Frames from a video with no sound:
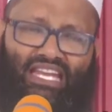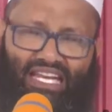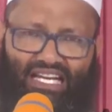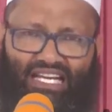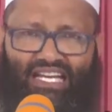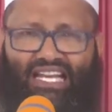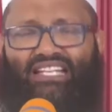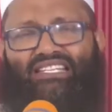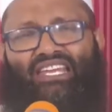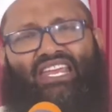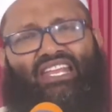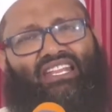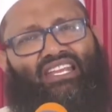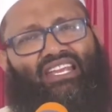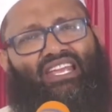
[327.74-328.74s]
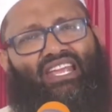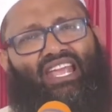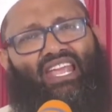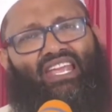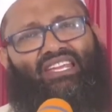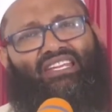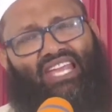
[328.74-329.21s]
கிண்டல் செய்து
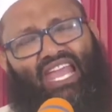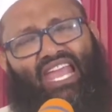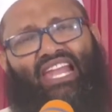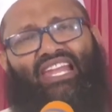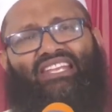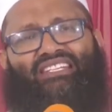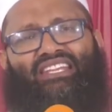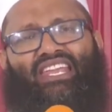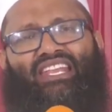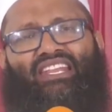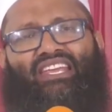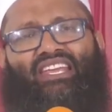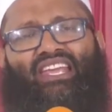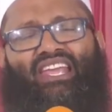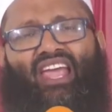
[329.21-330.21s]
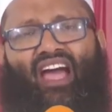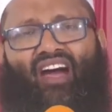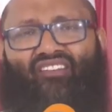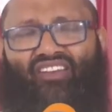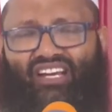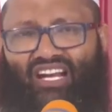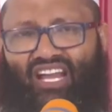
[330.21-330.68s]
கேலி செய்து
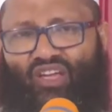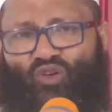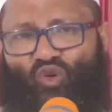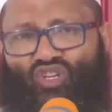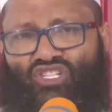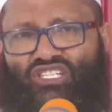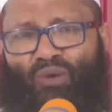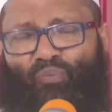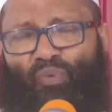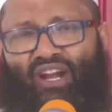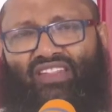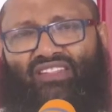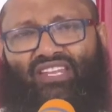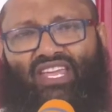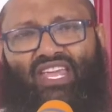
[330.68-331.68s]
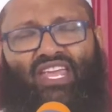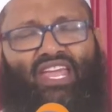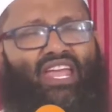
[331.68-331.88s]
அவர்களை கொச்சப்படுத்தி